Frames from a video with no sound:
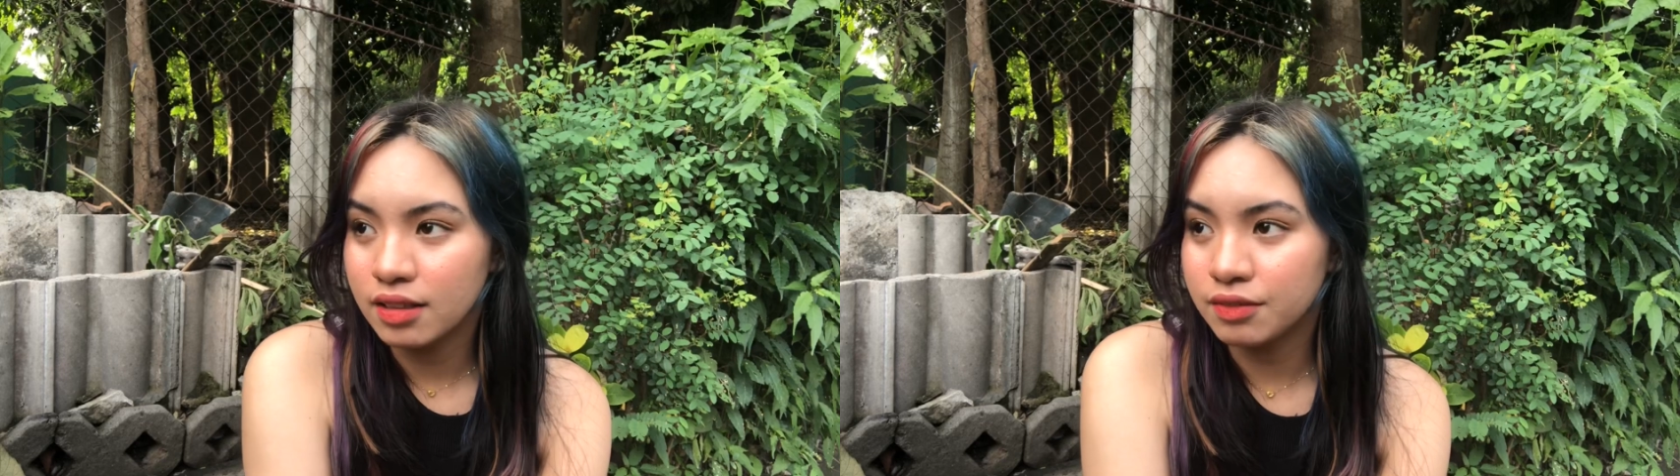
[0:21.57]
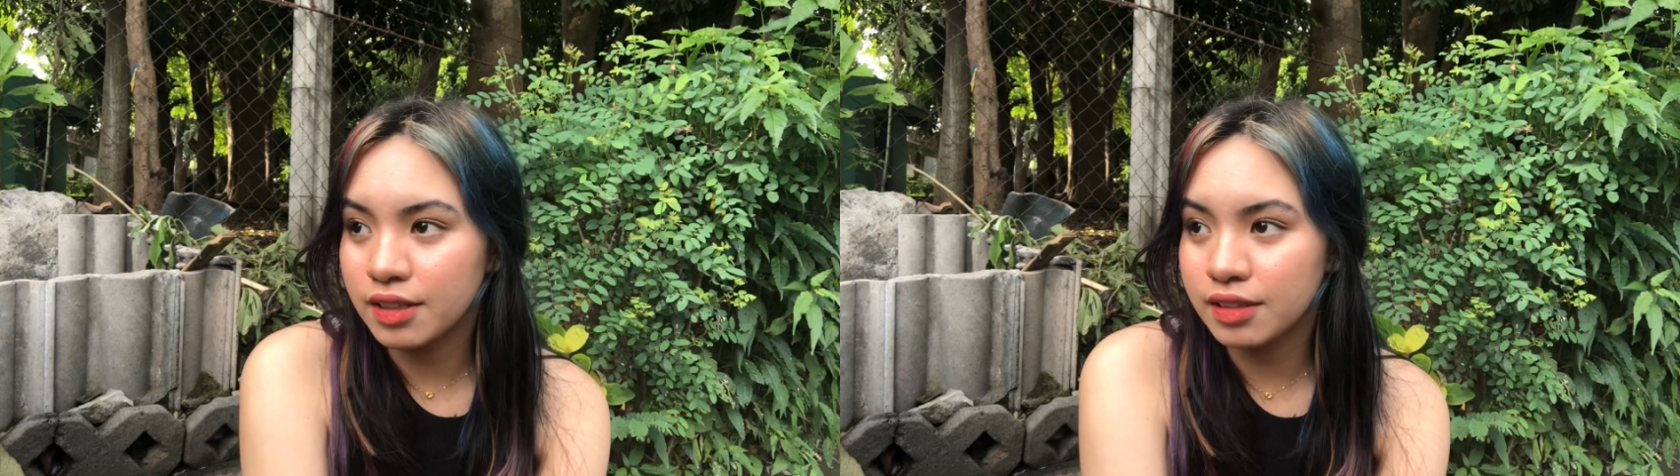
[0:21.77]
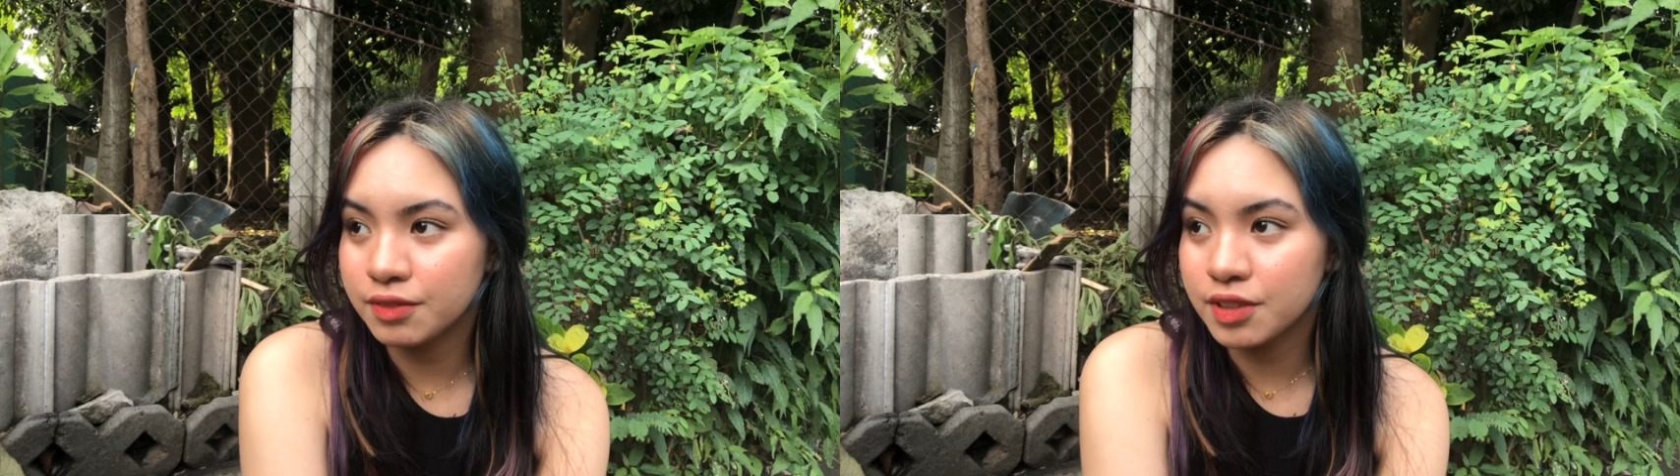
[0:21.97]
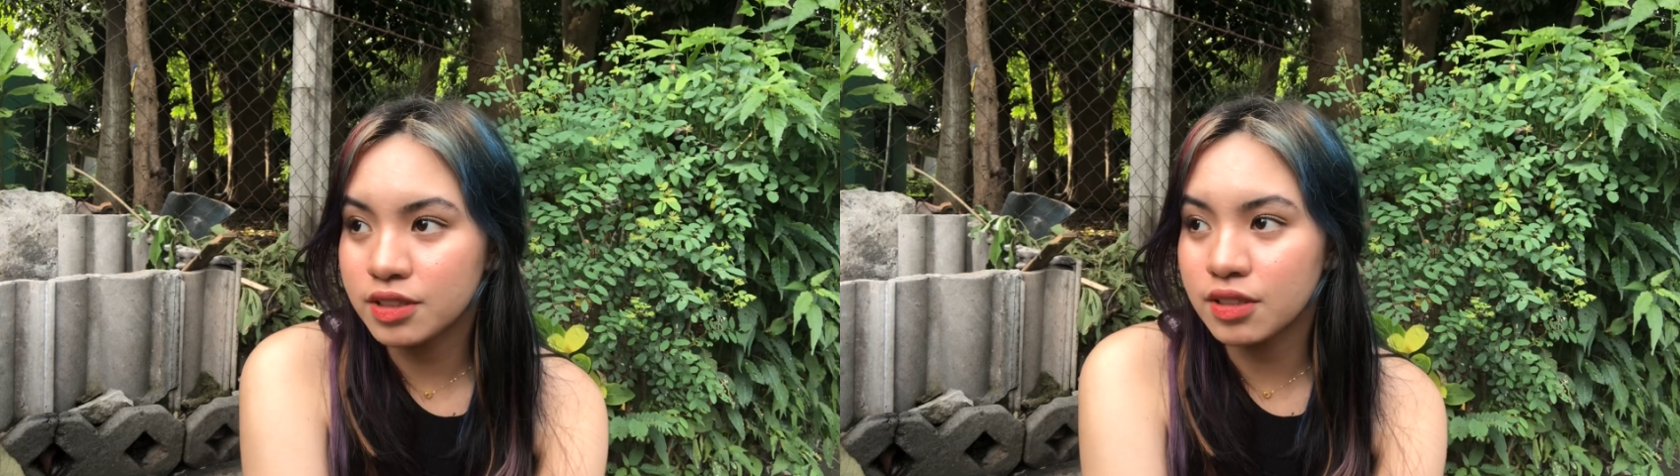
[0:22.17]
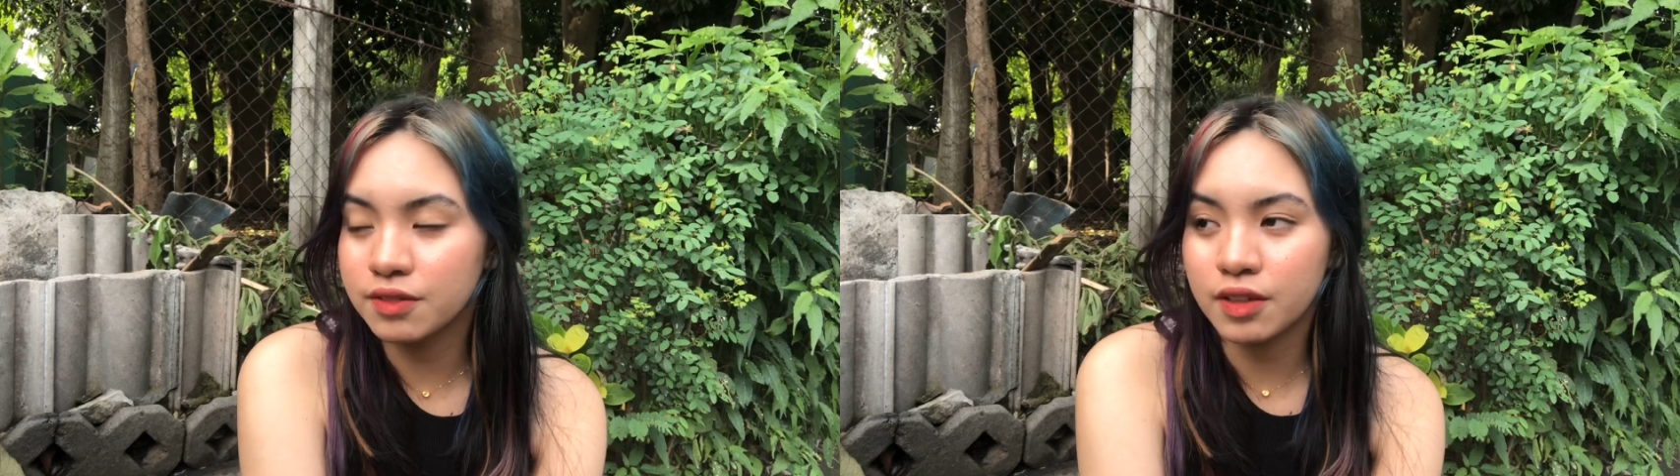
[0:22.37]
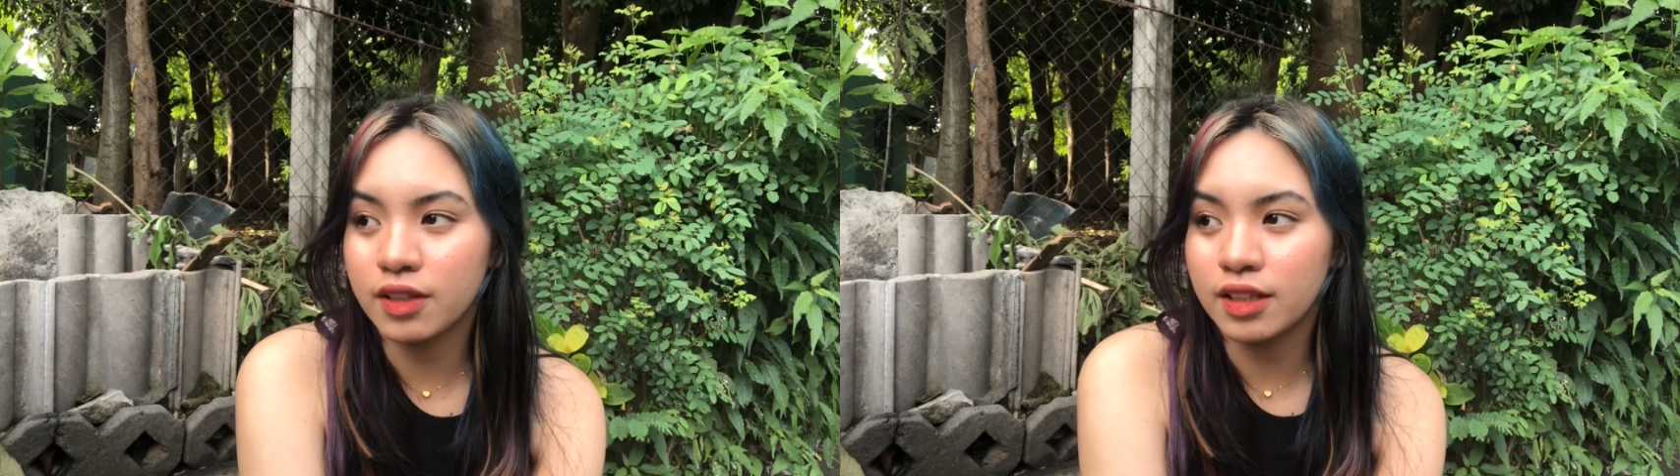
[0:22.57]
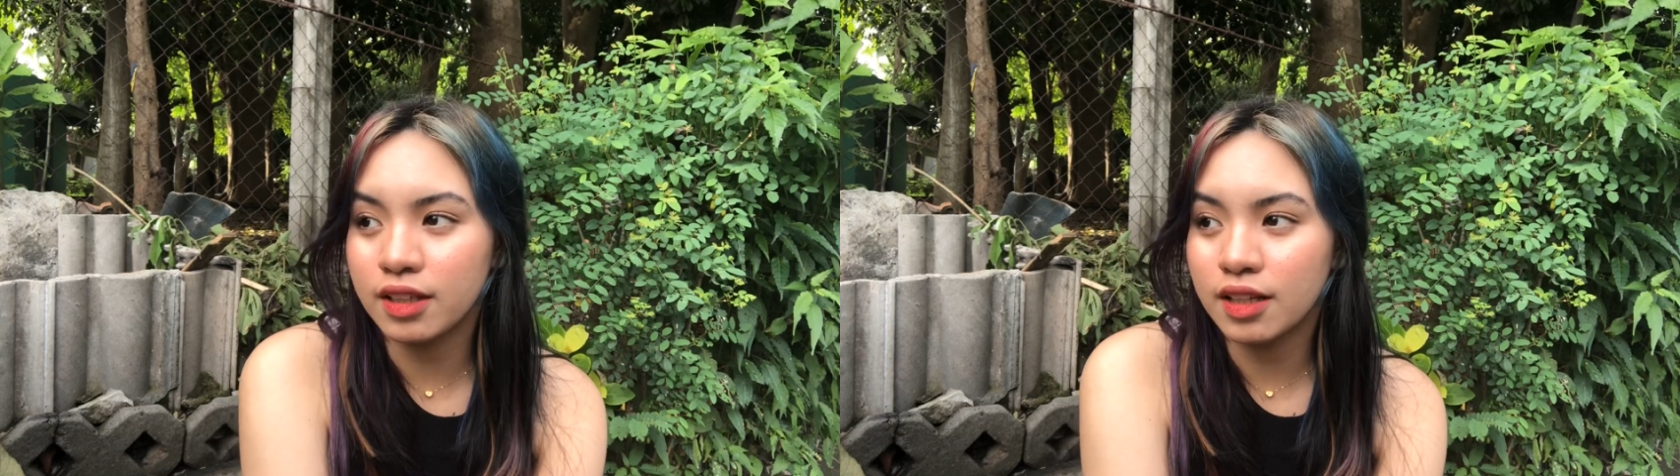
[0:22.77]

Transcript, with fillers: Well, first of all,